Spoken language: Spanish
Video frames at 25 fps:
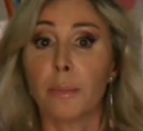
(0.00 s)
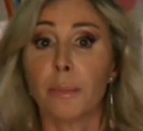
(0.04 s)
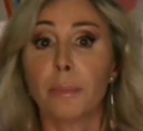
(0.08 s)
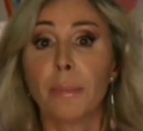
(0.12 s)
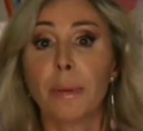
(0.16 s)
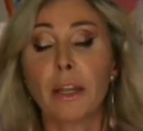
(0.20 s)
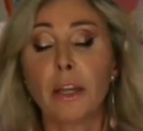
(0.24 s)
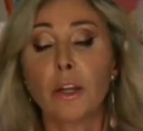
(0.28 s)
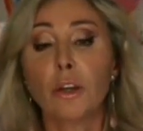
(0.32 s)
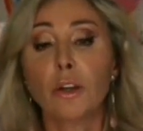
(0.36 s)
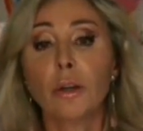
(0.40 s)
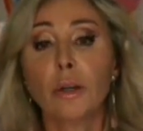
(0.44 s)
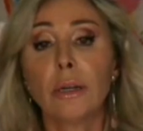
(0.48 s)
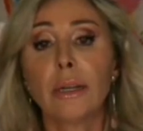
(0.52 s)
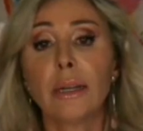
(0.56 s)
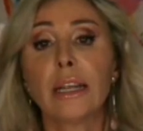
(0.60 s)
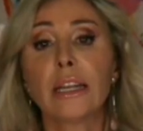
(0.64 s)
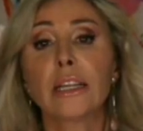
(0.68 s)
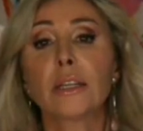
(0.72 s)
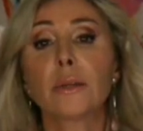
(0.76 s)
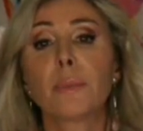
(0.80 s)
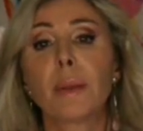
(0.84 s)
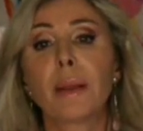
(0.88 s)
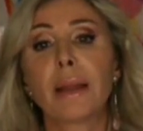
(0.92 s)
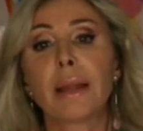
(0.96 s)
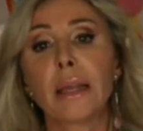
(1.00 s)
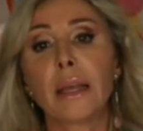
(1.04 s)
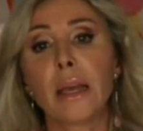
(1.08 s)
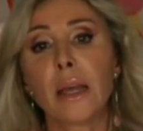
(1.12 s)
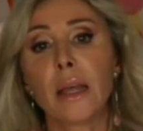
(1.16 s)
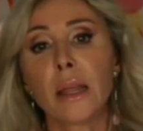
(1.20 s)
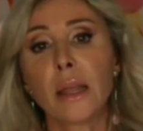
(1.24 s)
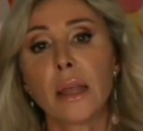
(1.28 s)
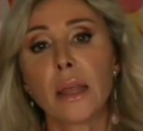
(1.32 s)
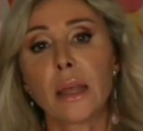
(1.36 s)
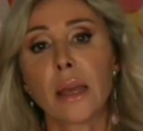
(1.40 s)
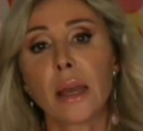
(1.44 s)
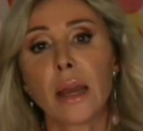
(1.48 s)
pero la
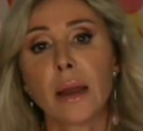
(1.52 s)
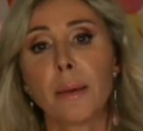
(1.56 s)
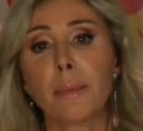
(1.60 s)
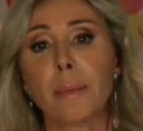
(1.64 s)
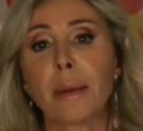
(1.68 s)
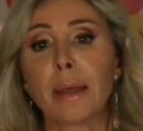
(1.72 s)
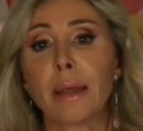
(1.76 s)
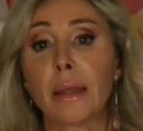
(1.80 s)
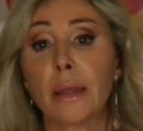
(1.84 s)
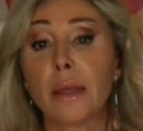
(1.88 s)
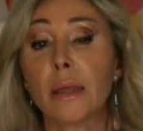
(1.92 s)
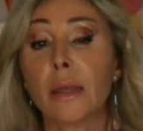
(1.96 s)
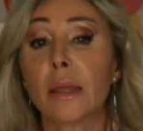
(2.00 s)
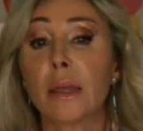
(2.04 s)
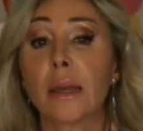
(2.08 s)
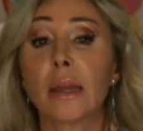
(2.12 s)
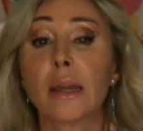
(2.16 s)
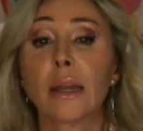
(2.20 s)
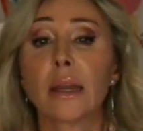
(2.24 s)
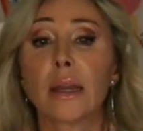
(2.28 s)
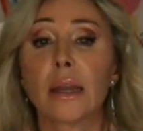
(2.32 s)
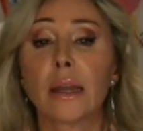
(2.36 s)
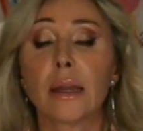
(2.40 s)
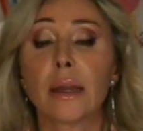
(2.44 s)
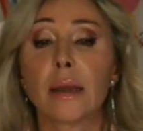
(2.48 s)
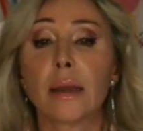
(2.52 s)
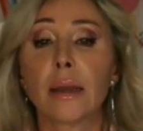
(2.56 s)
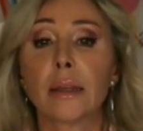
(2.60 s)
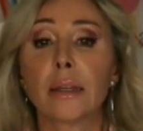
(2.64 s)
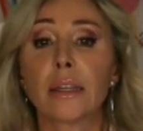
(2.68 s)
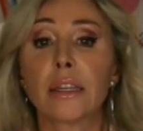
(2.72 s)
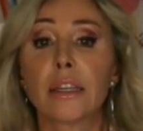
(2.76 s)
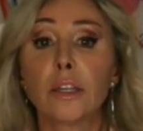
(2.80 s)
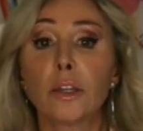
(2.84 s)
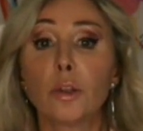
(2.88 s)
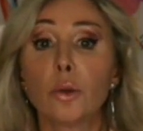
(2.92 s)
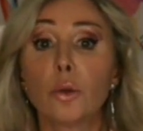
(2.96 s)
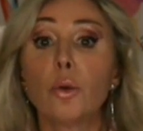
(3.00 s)
experiencia me dice que
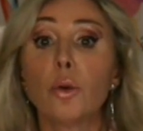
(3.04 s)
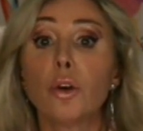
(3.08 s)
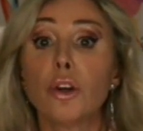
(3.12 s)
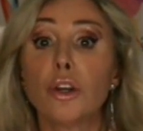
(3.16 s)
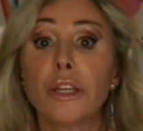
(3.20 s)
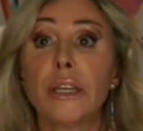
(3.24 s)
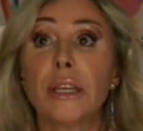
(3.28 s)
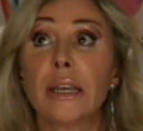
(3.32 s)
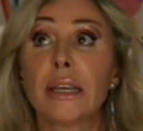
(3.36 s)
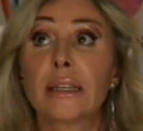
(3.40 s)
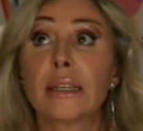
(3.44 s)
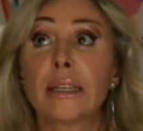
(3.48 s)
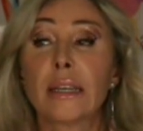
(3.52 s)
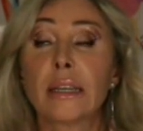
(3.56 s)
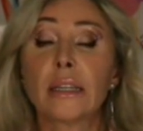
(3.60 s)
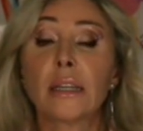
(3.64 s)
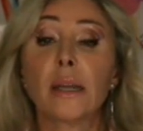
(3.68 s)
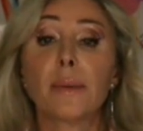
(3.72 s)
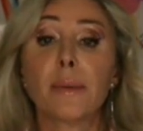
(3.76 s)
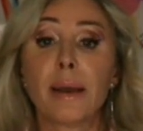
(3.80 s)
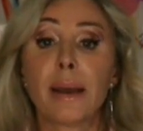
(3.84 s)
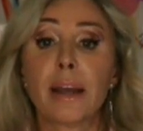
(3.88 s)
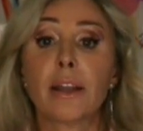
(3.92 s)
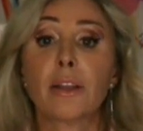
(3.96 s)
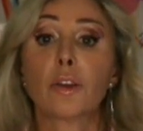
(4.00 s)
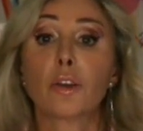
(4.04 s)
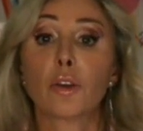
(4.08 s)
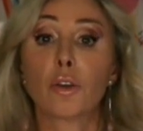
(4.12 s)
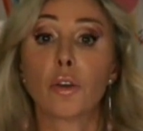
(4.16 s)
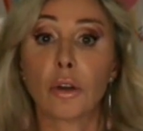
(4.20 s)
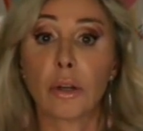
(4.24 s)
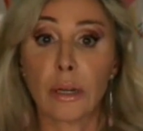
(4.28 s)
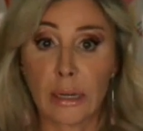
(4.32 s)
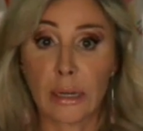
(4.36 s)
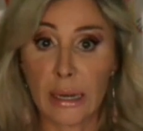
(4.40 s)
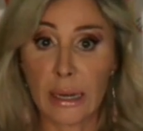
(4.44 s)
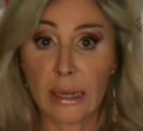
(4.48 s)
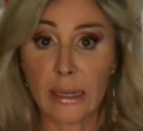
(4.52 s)
si tú hoy estás trabajando
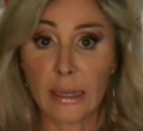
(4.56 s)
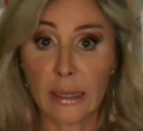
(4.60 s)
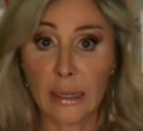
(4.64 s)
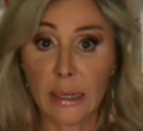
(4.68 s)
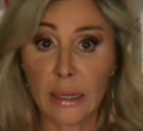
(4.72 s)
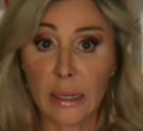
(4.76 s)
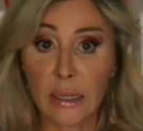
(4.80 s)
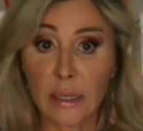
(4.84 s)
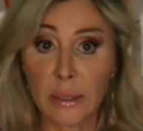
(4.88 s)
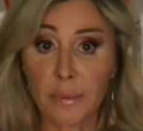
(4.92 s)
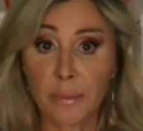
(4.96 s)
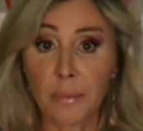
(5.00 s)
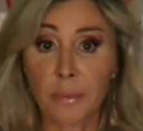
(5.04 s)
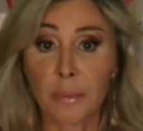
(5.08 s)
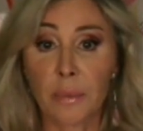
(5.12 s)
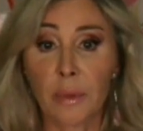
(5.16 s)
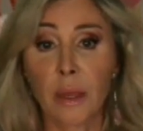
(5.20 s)
con clientes,